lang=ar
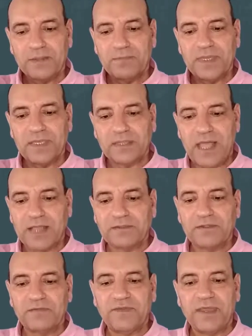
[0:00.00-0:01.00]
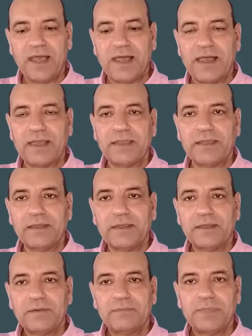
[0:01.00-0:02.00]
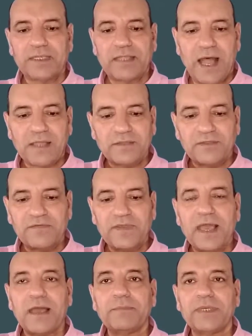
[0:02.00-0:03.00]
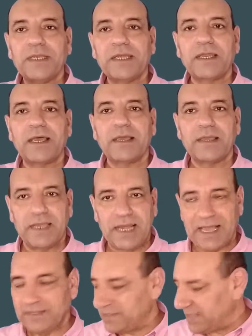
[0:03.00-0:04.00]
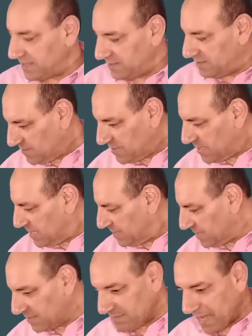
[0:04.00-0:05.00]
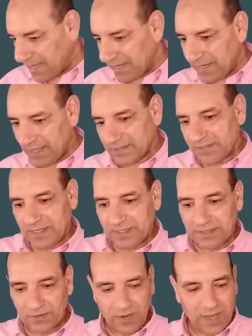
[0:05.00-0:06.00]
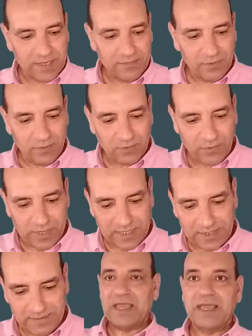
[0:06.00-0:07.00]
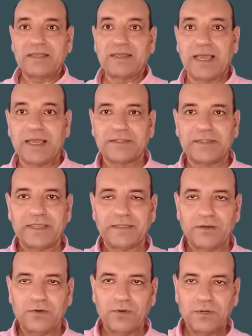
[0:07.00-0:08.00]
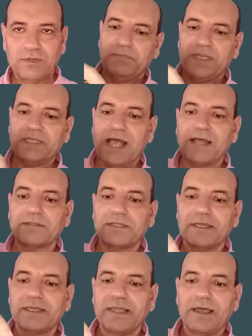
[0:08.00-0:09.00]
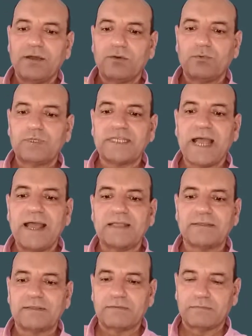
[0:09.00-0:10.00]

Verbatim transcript: بيتحط فيها اهي بيتحط فيها من هنا العداد والله كان معايا العداد اروح اجيبه لكم واجي ادي العداد اهو بيتحط كده وساعات